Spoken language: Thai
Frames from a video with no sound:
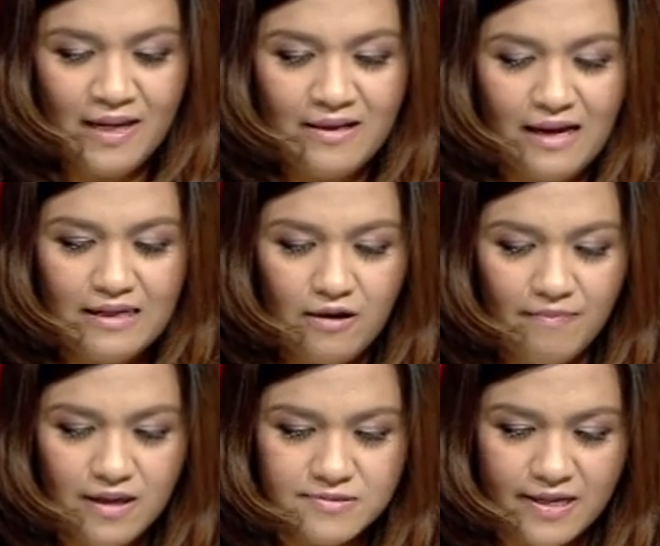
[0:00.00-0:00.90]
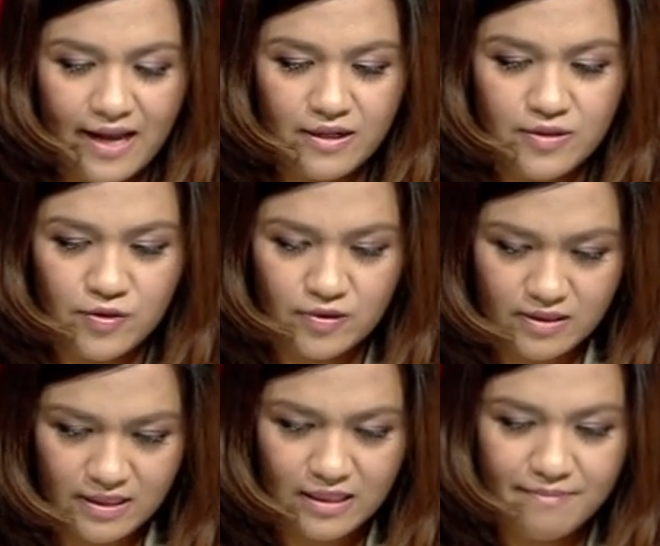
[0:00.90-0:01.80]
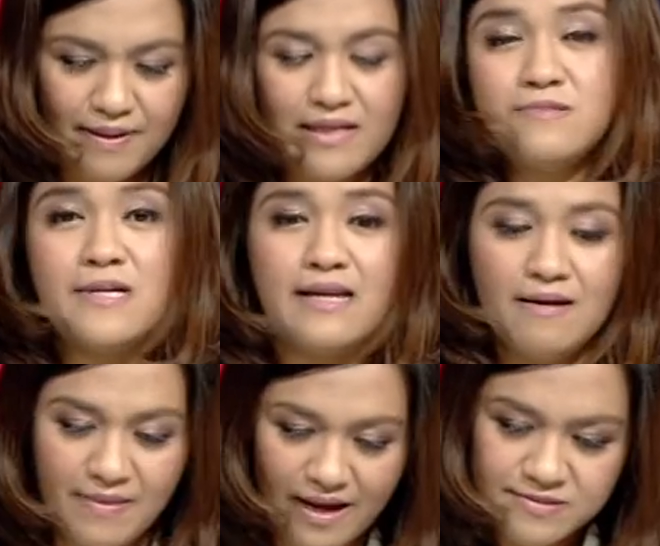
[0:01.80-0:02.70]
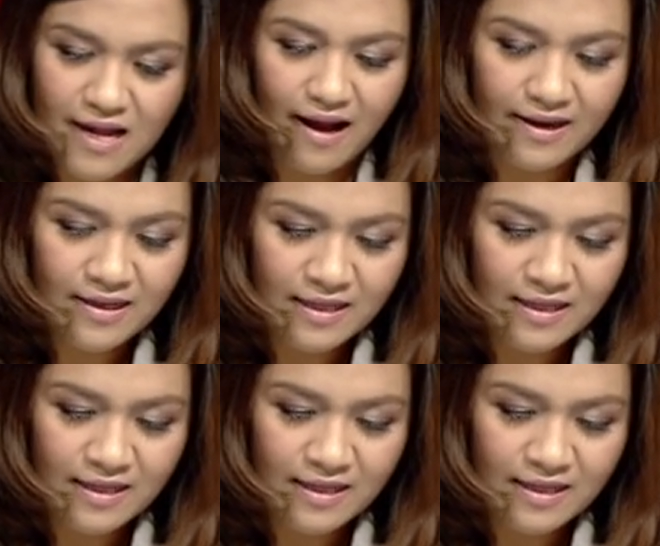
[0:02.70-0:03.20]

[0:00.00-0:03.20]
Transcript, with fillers: ทั้งนี้ก็เพื่อแสดงจุดยืนปฏิเสธอำนาจศาล